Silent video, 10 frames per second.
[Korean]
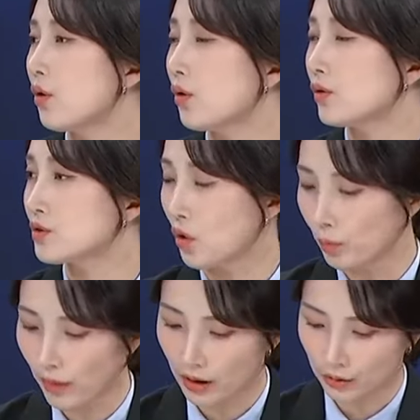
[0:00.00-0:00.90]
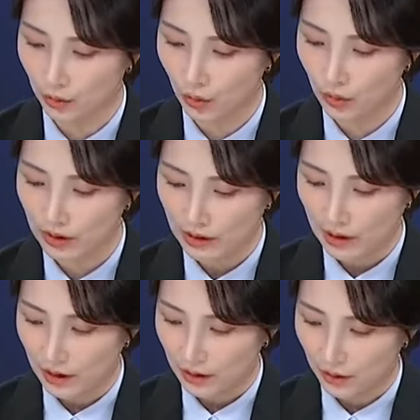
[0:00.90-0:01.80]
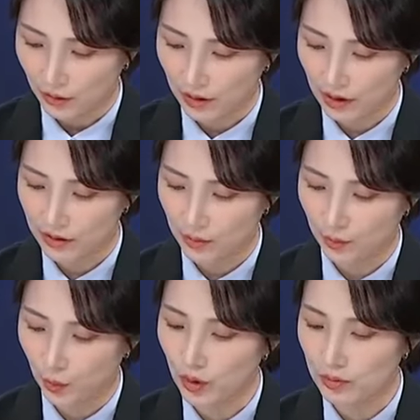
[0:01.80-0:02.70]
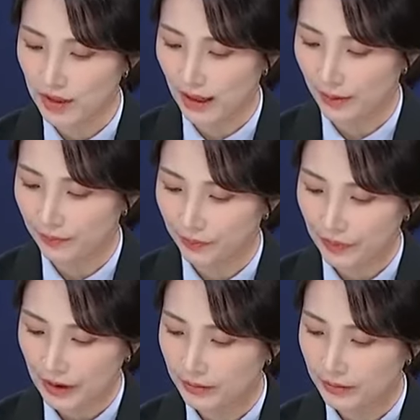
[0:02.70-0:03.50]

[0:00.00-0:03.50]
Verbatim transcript: 네. 전망으로 그렇게 이제 보입니다. 네.